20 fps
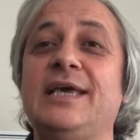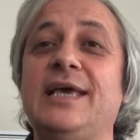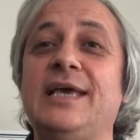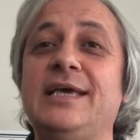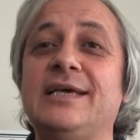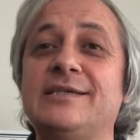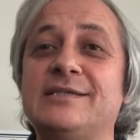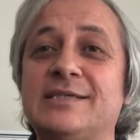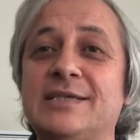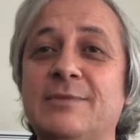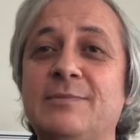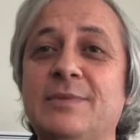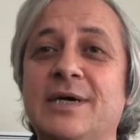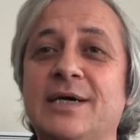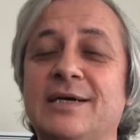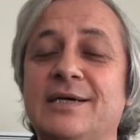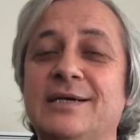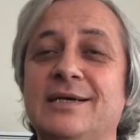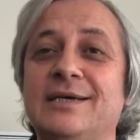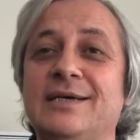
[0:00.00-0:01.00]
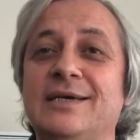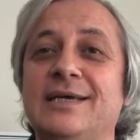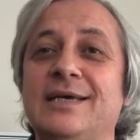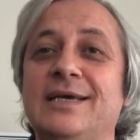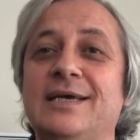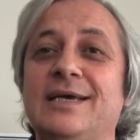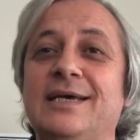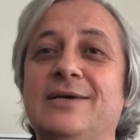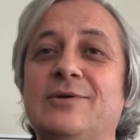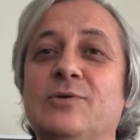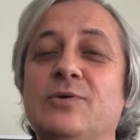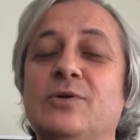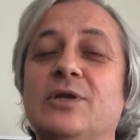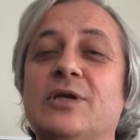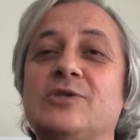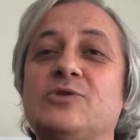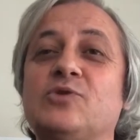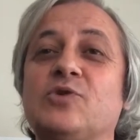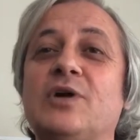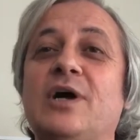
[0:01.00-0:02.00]
egzama, ee,
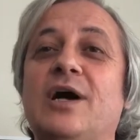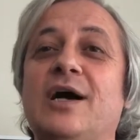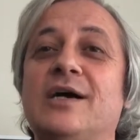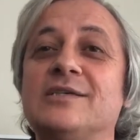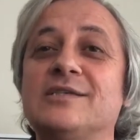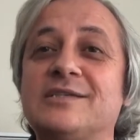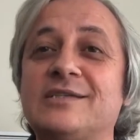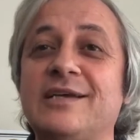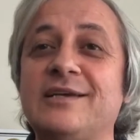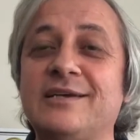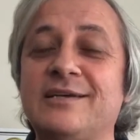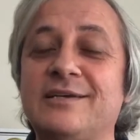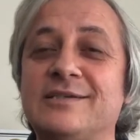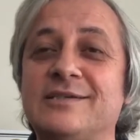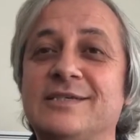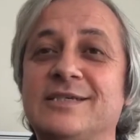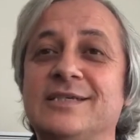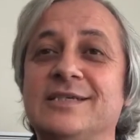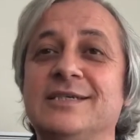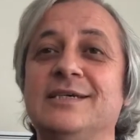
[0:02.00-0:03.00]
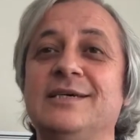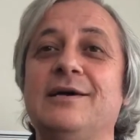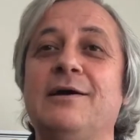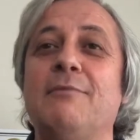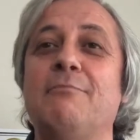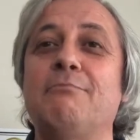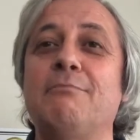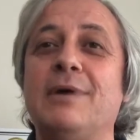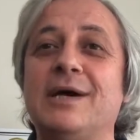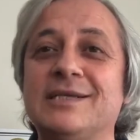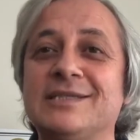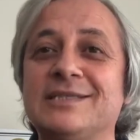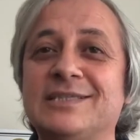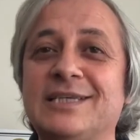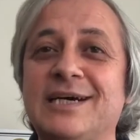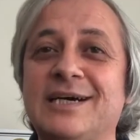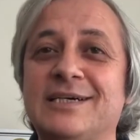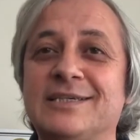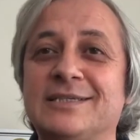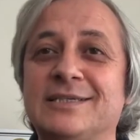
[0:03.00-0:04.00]
ondan sonra hasta yarası,
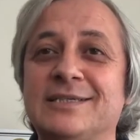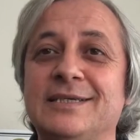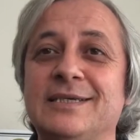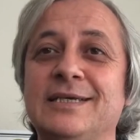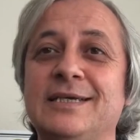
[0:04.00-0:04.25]
mantar.